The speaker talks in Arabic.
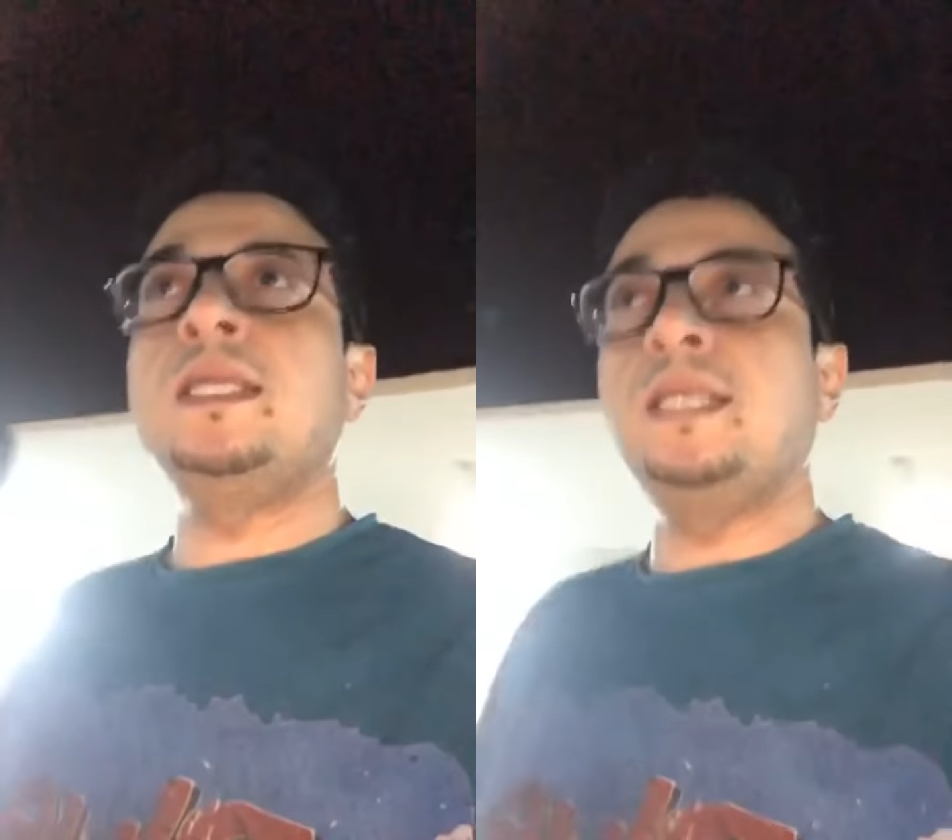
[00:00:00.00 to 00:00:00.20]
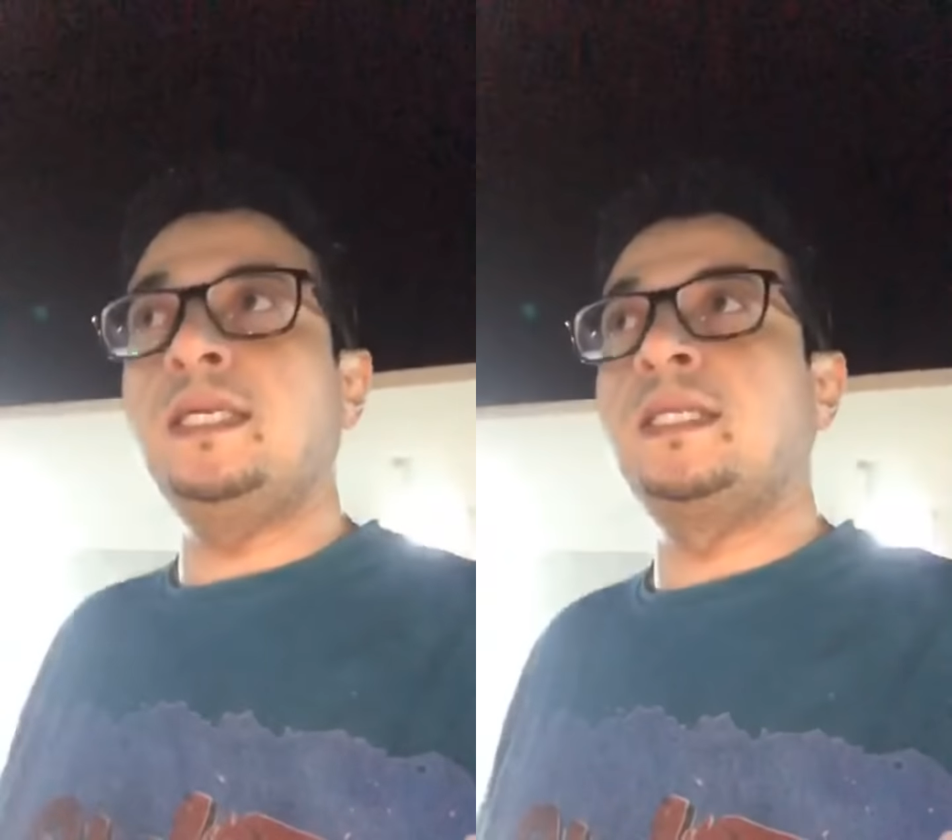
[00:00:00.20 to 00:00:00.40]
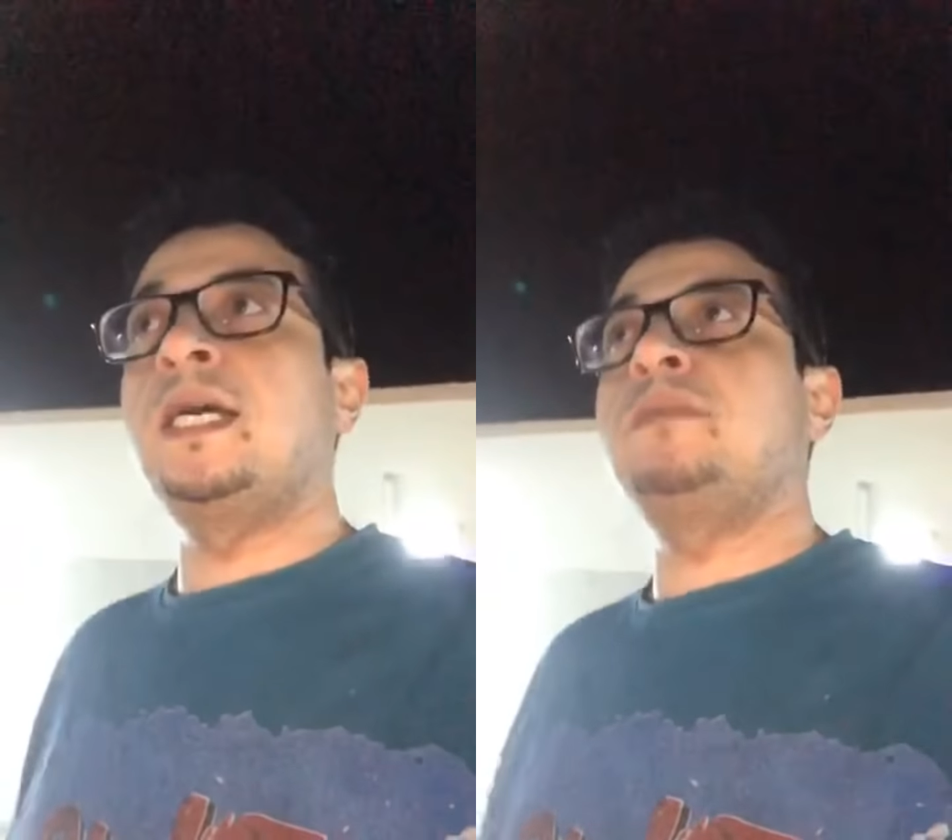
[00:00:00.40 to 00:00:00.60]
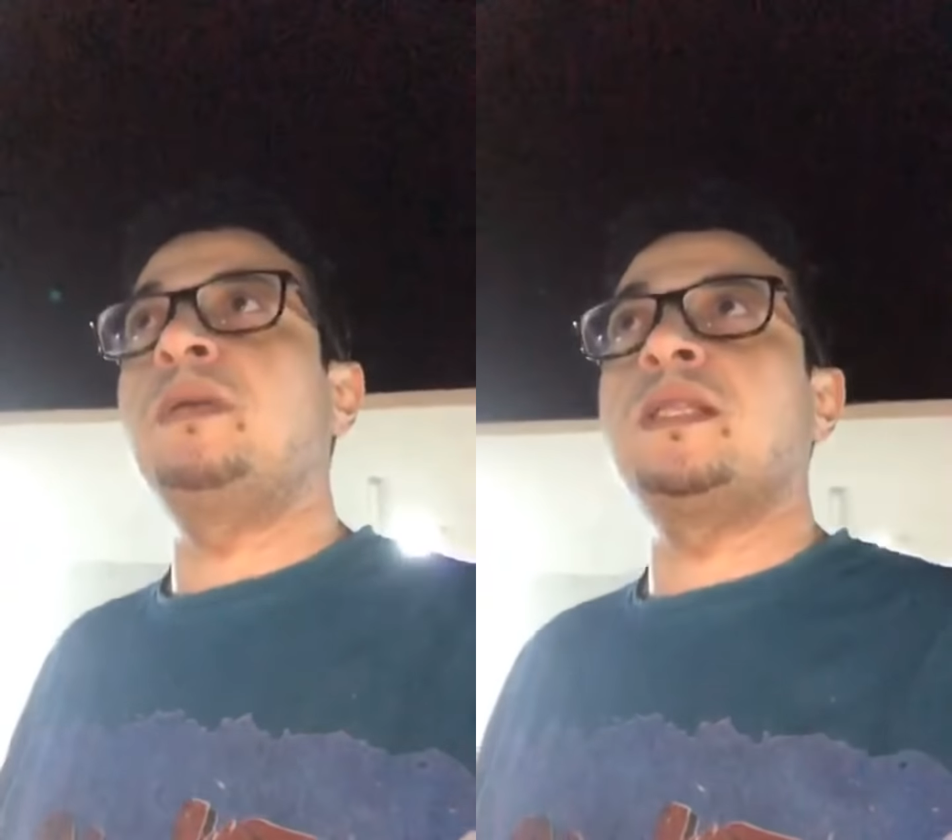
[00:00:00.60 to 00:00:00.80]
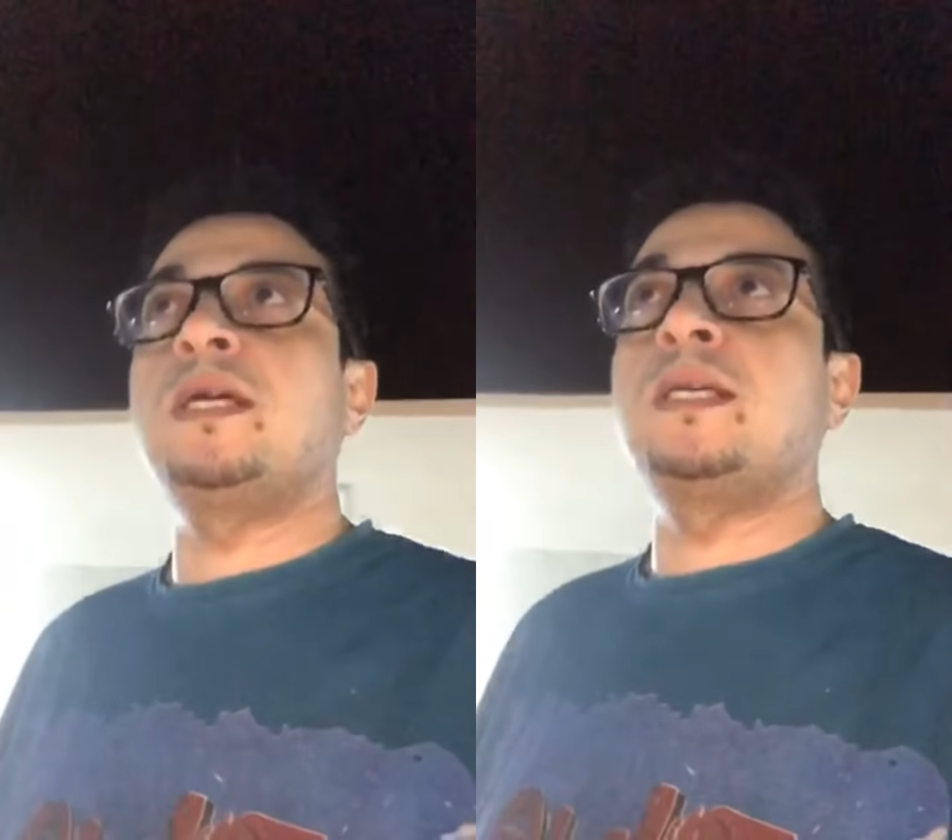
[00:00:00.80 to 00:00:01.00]
تحتاج
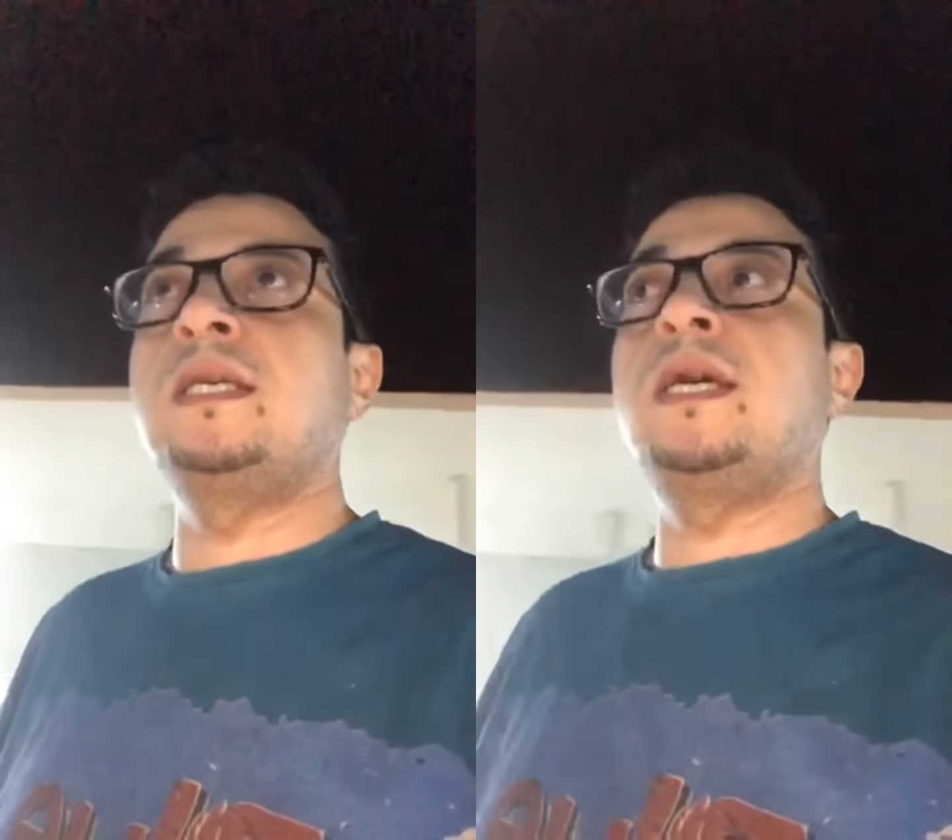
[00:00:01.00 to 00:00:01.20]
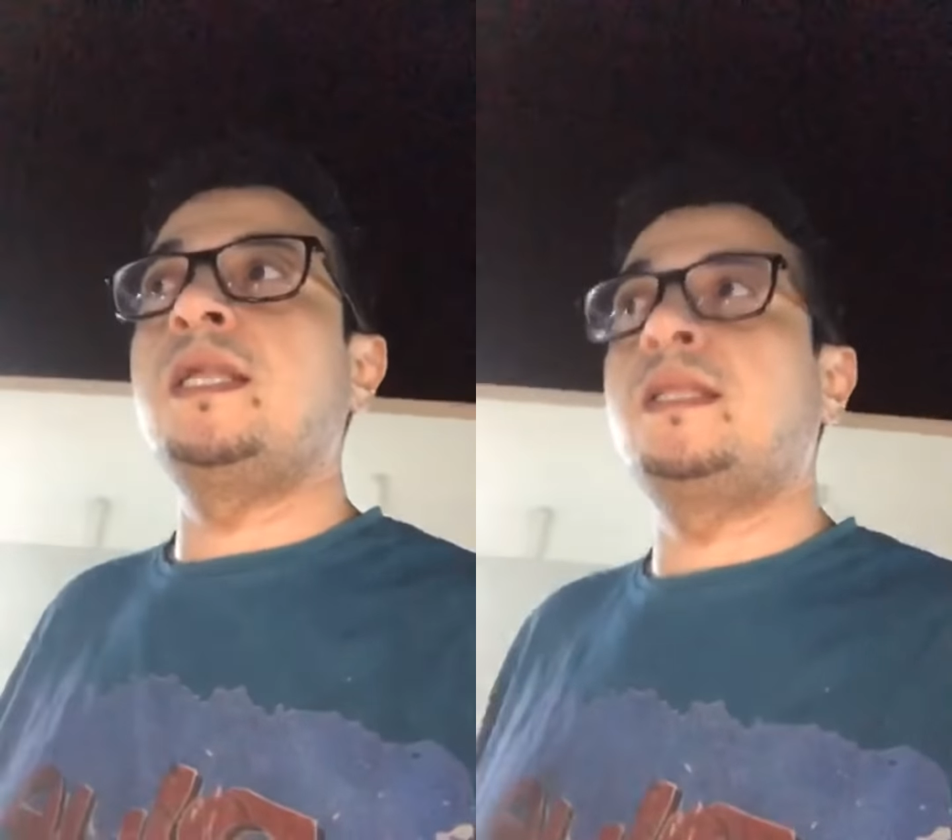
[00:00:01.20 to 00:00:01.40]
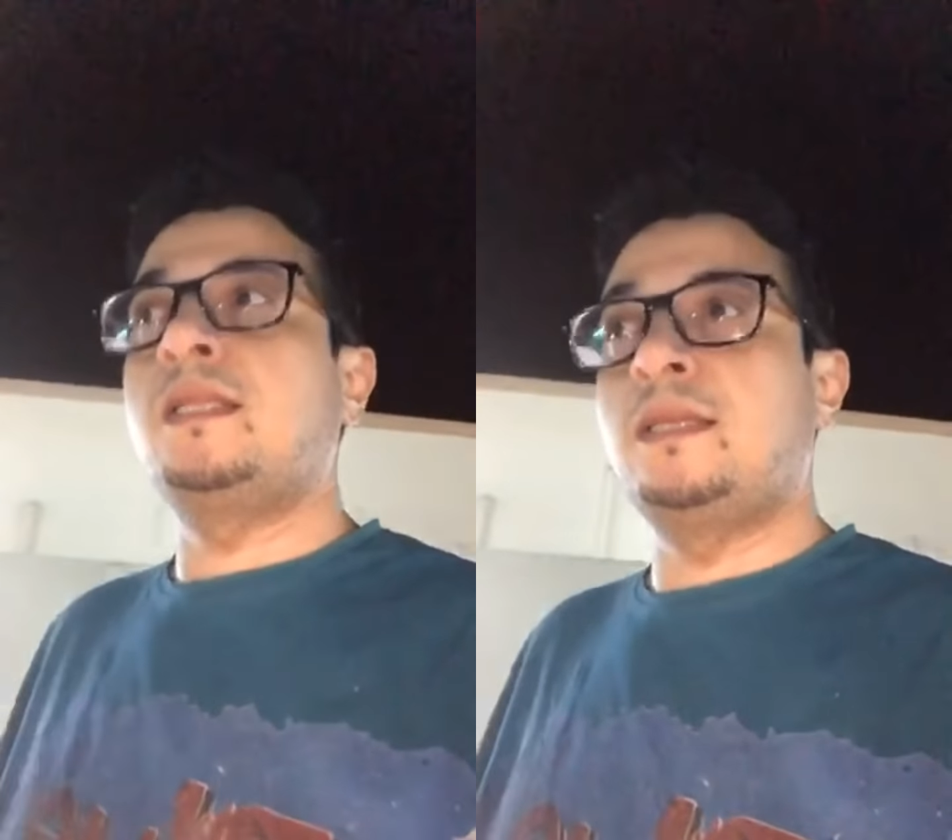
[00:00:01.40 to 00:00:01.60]
بطاريات